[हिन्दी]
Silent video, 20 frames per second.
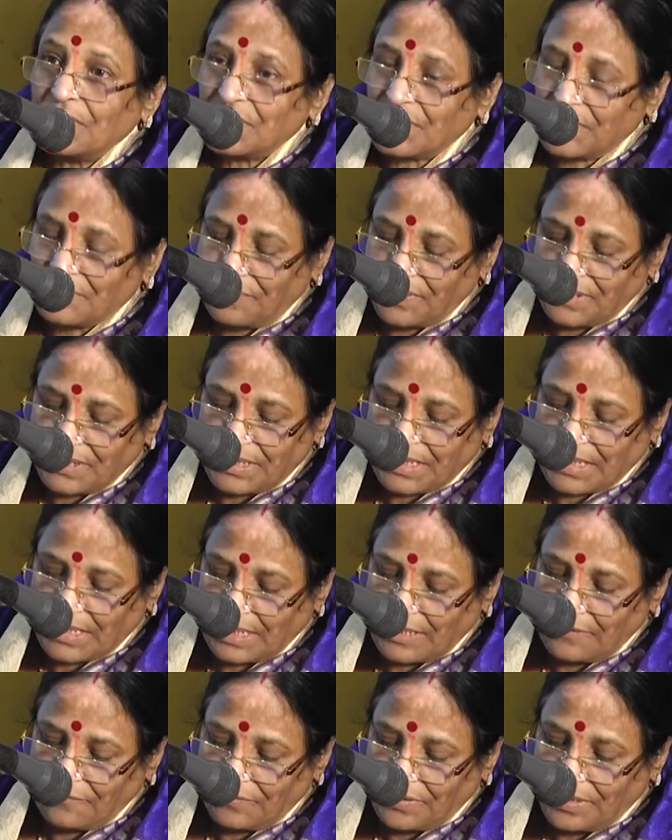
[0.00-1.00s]
जीवंत
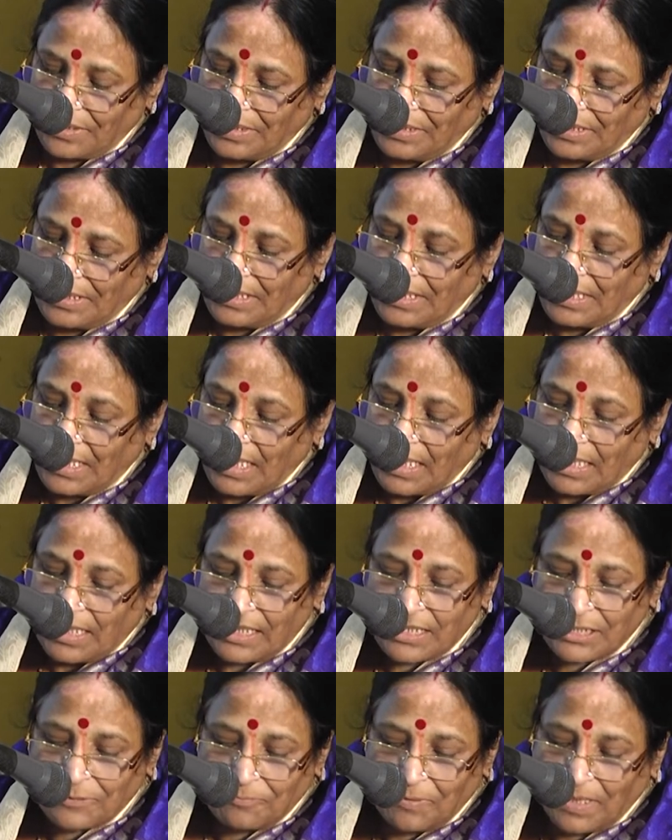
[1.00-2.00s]
रखे हुए हैं
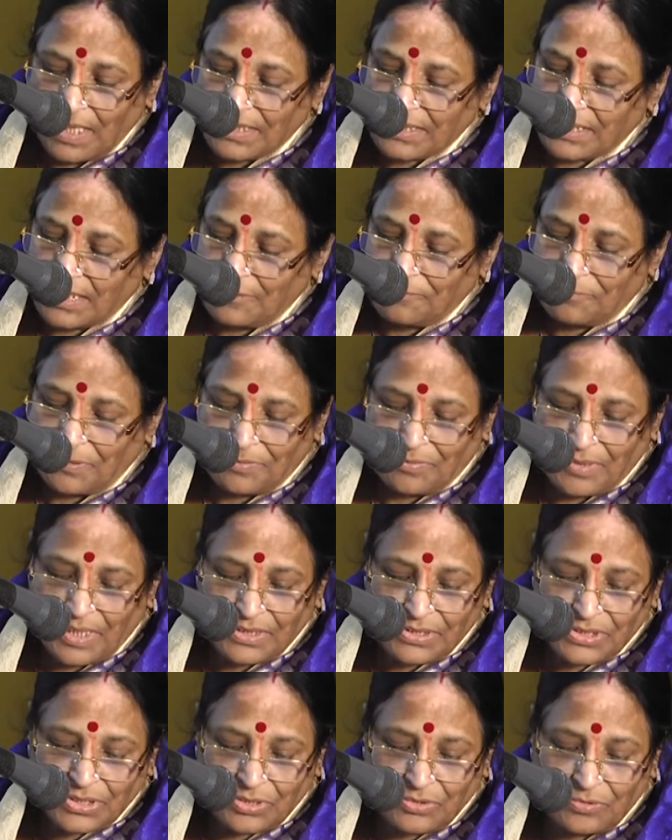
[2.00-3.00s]
इस बात के
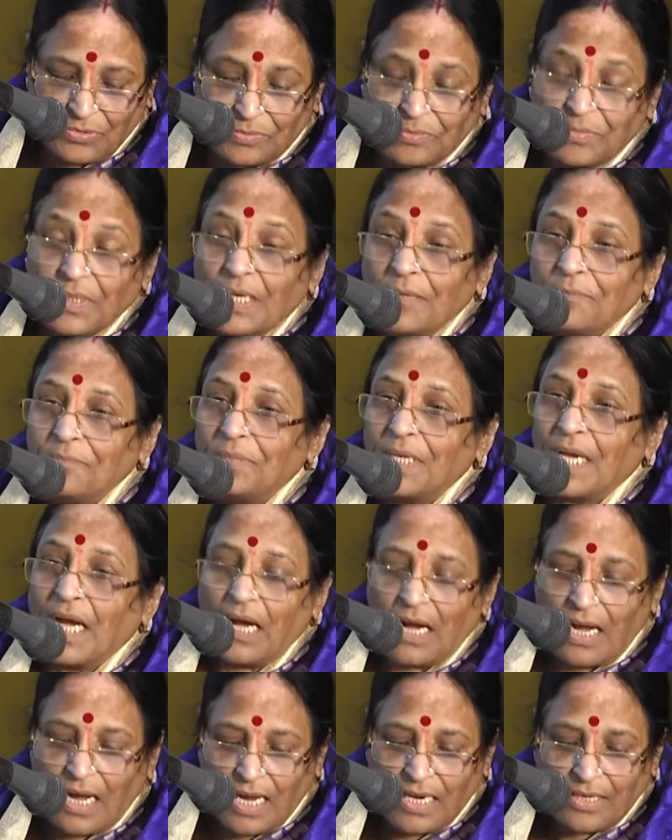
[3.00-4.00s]
प्रमाण स्वरूप
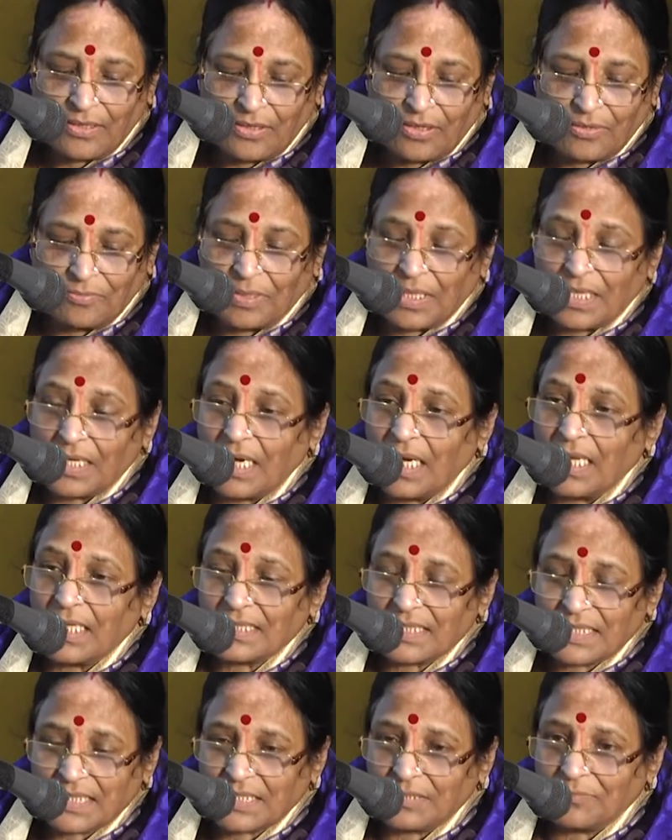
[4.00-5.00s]
बिहार और बंगाल
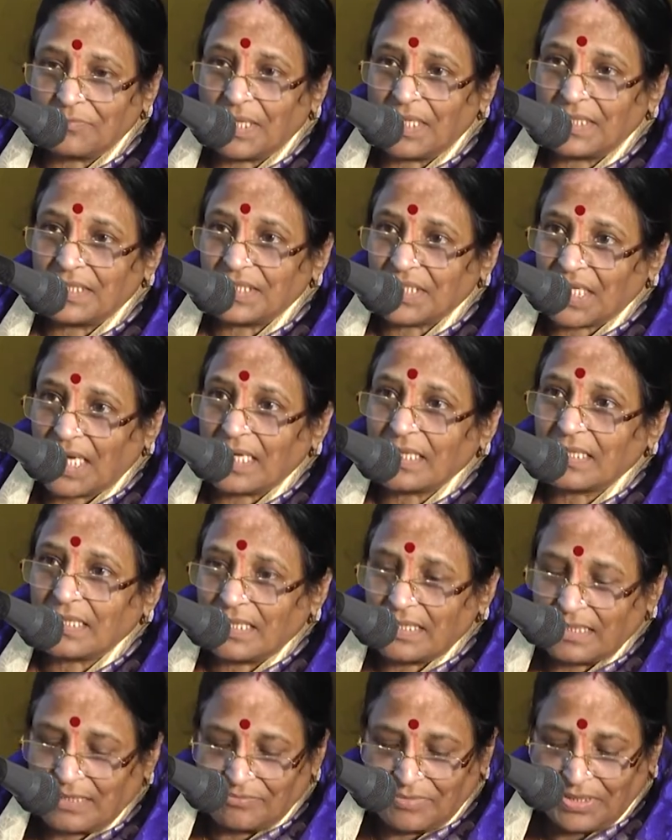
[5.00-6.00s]
के सीमांत
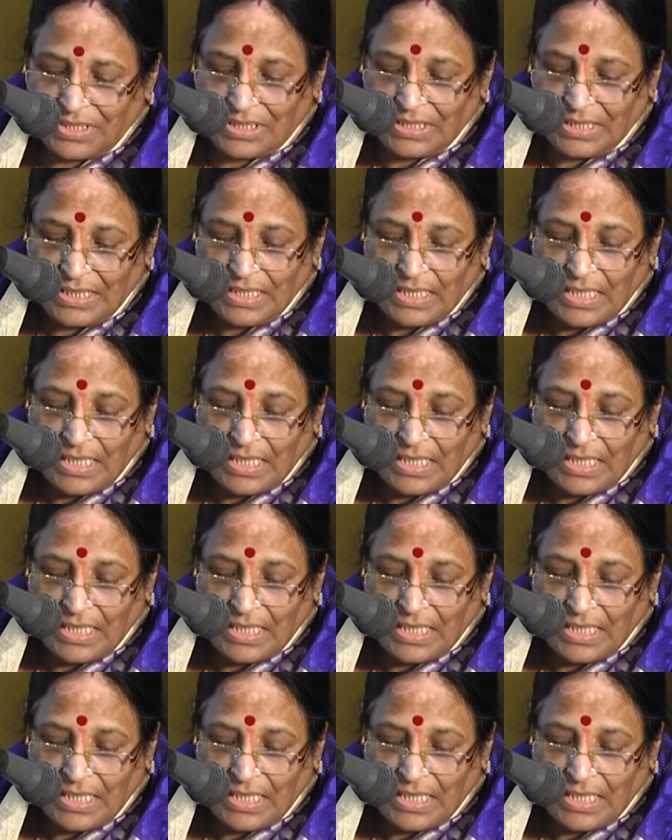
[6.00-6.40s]
झारखंड में